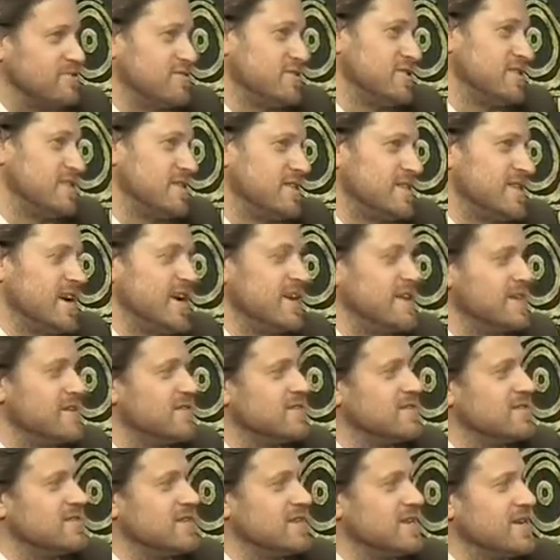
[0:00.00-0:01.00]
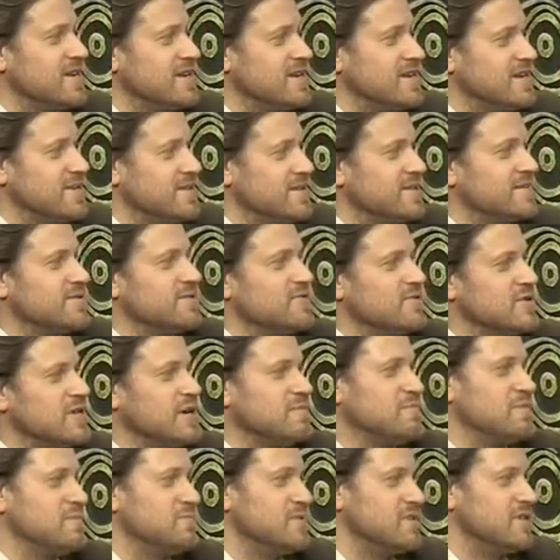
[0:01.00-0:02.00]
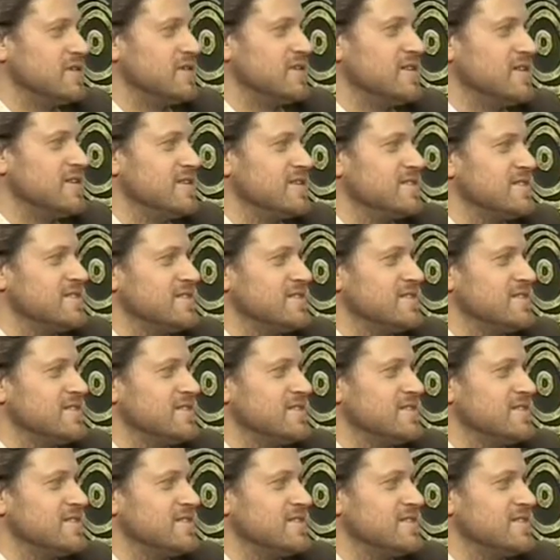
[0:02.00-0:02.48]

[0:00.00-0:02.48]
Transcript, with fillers: Италия есть Италия. Ну, Куда ты бы мы солнечный